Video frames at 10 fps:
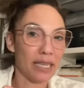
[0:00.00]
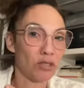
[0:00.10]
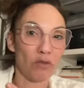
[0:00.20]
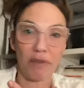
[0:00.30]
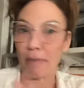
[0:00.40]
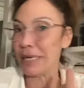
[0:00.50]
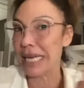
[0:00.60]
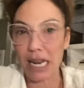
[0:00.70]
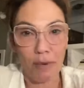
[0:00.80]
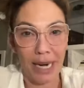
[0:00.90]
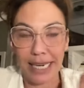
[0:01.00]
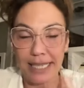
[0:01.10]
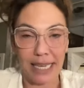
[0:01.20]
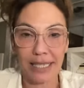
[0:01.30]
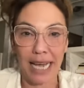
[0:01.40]
su familia iba a
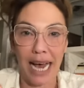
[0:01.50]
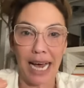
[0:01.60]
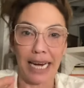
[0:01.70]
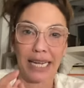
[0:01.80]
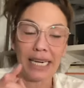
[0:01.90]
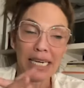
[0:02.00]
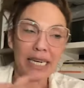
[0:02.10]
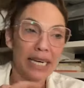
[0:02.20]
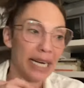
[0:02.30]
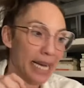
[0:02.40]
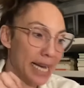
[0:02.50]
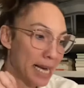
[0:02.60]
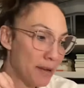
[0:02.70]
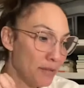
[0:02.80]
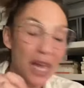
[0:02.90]
rechazar,
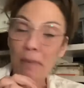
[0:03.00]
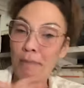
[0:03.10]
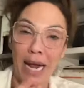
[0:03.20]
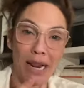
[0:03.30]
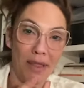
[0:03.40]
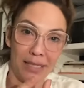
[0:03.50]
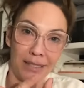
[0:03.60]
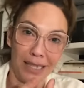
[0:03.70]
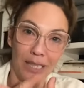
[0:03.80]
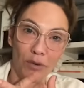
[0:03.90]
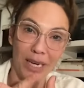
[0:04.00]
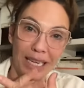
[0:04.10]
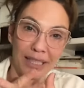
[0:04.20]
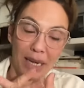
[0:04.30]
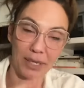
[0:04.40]
eh, de espaldas.
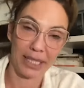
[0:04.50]
Exacto.